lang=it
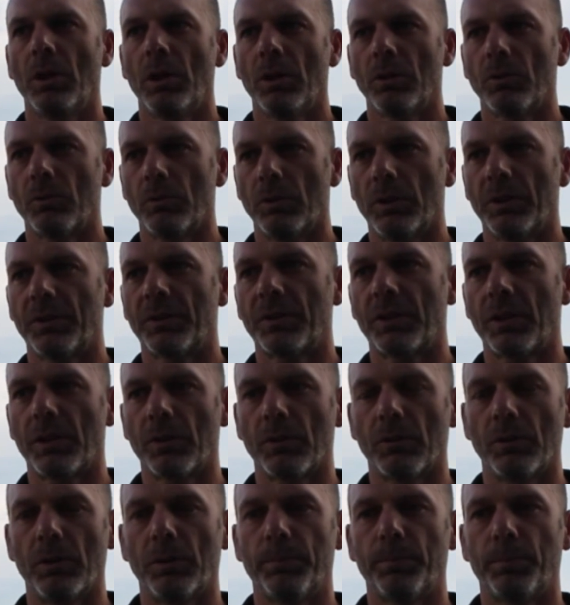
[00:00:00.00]

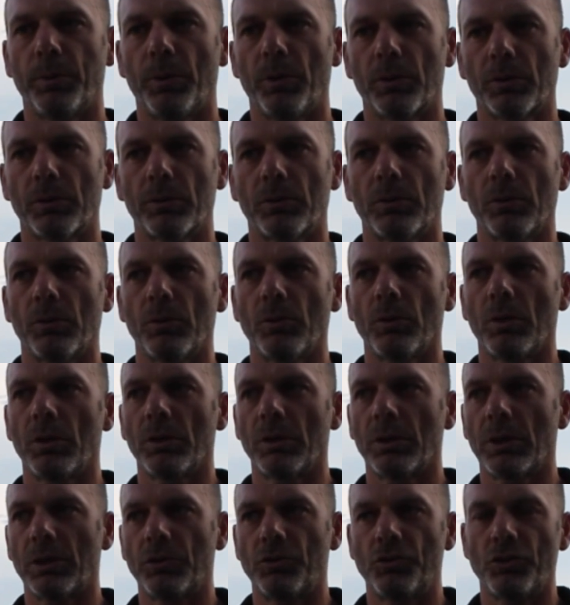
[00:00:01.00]
sull'esterno del porto
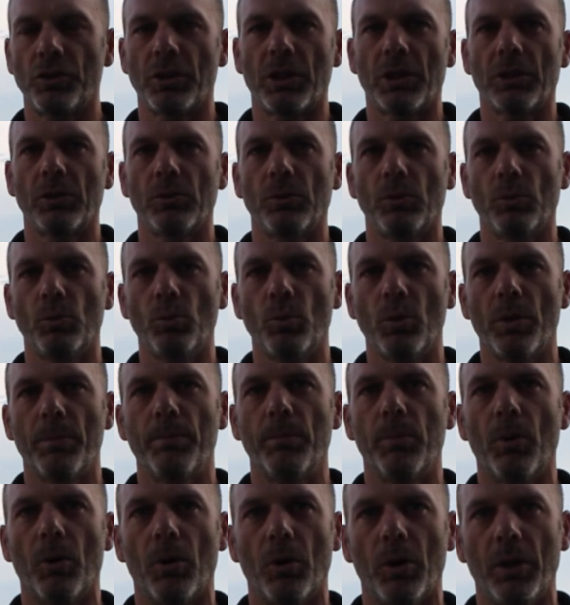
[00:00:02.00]
aggirando due
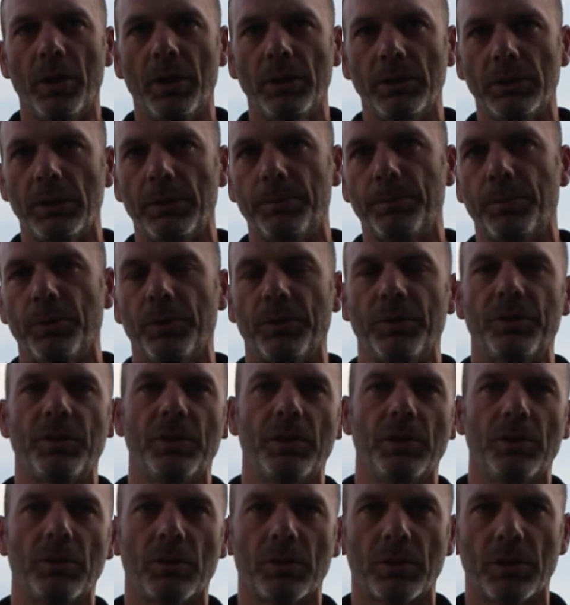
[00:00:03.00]
boe e poi si
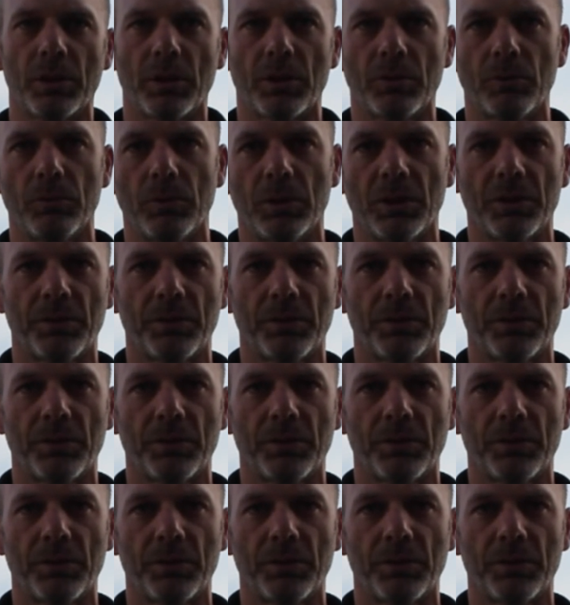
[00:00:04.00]
ritornerà sulla